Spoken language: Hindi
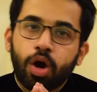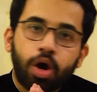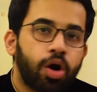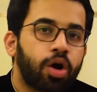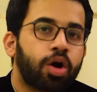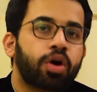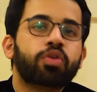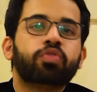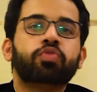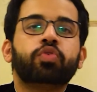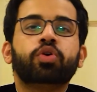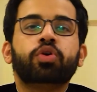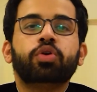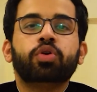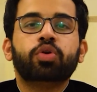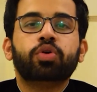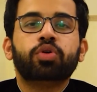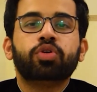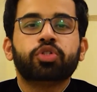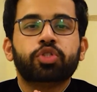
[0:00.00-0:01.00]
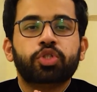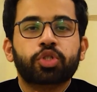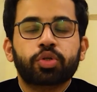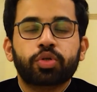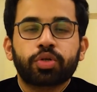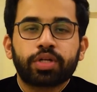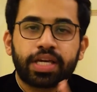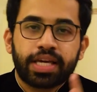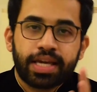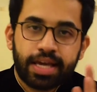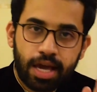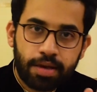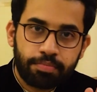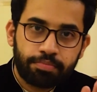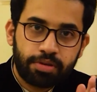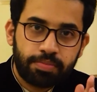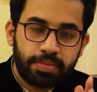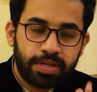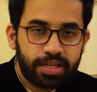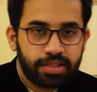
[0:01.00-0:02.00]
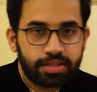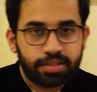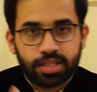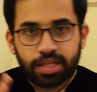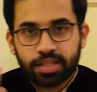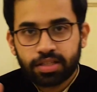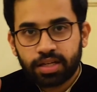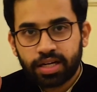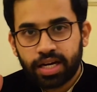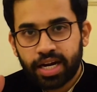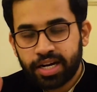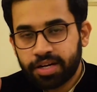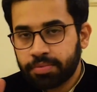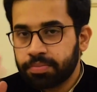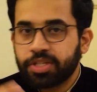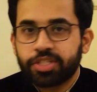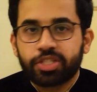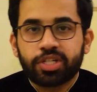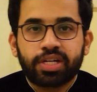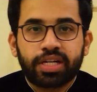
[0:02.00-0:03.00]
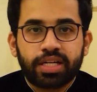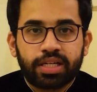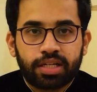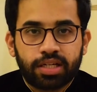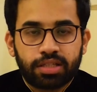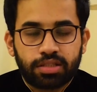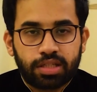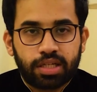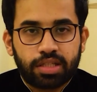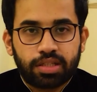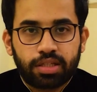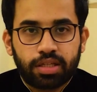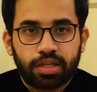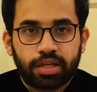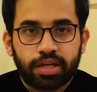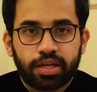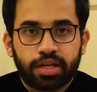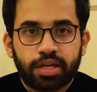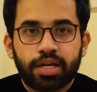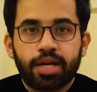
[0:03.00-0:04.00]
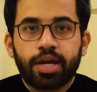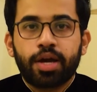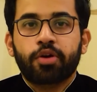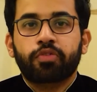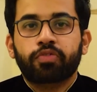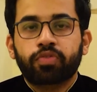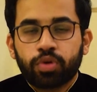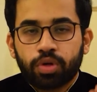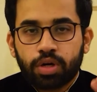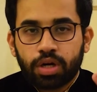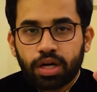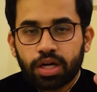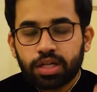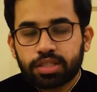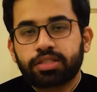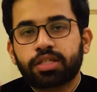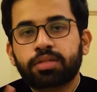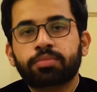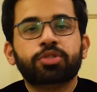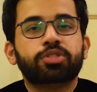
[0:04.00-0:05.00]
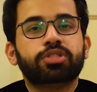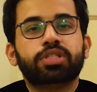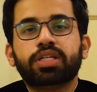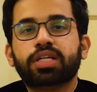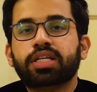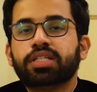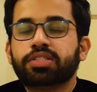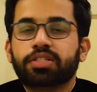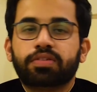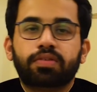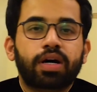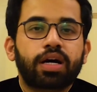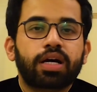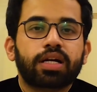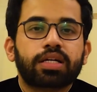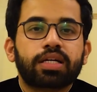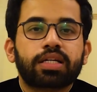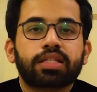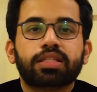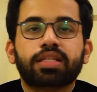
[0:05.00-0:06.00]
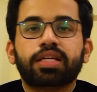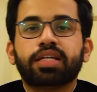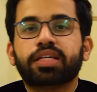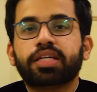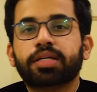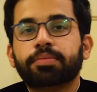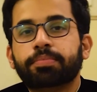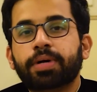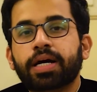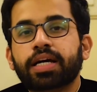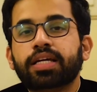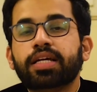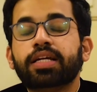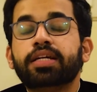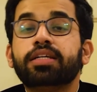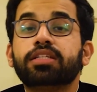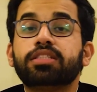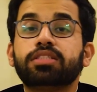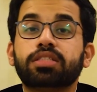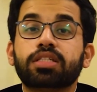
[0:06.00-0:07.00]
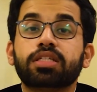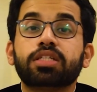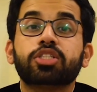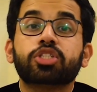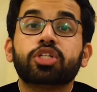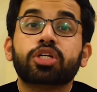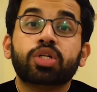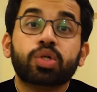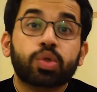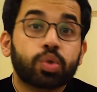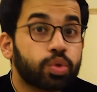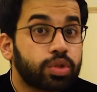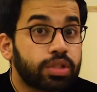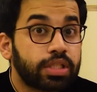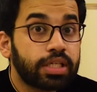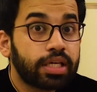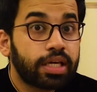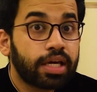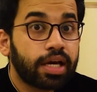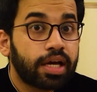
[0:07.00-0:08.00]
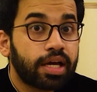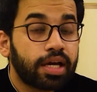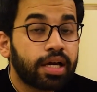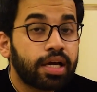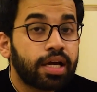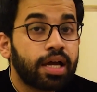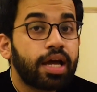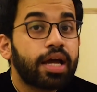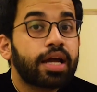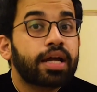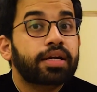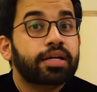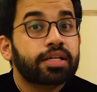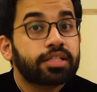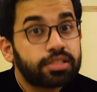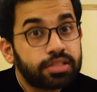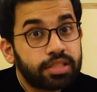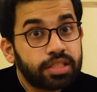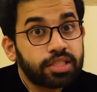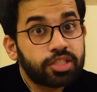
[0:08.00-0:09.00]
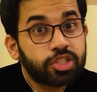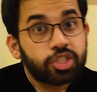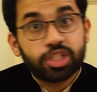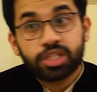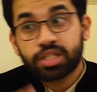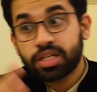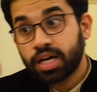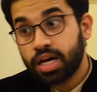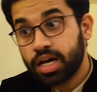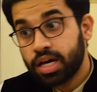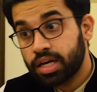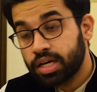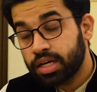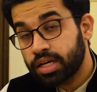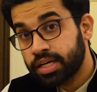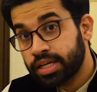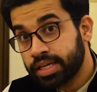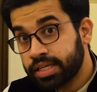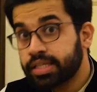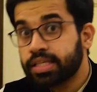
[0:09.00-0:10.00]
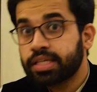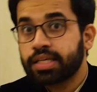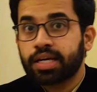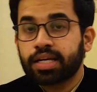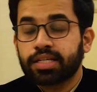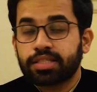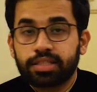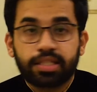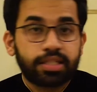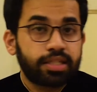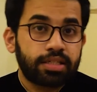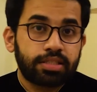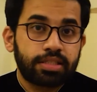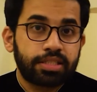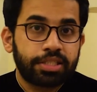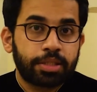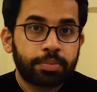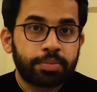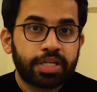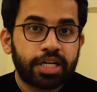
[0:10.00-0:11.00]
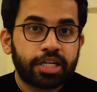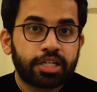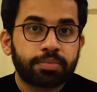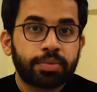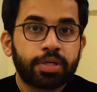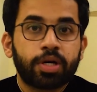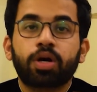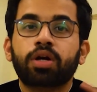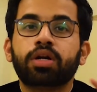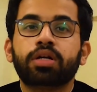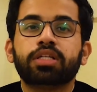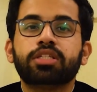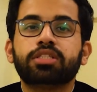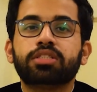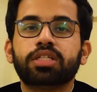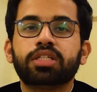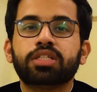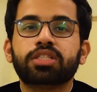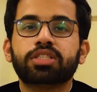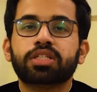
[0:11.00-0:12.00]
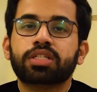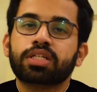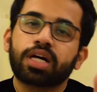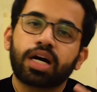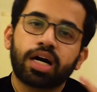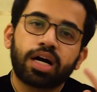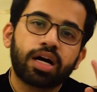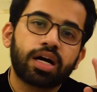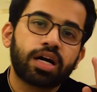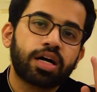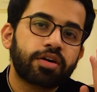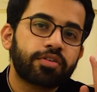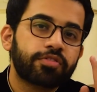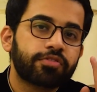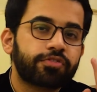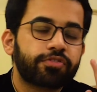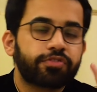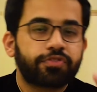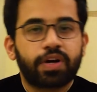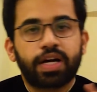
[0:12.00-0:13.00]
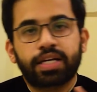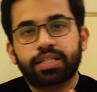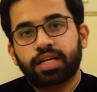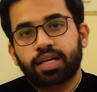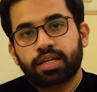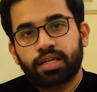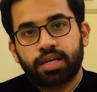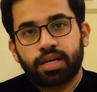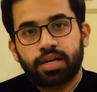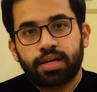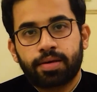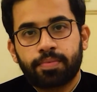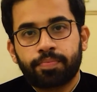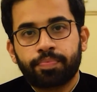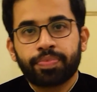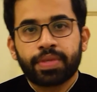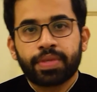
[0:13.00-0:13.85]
और वो लोग जो कि एम के अंदर एडमिशन लेना चाहते हैं वो अक्सर मुझसे ये सवाल करते हैं कि भाई डिस्टिंक्शन होती क्या है डिस्टिंक्शन लेनी कैसे किसी सब्जेक्ट में और डिस्टिंक्शन का फ़ायदा क्या है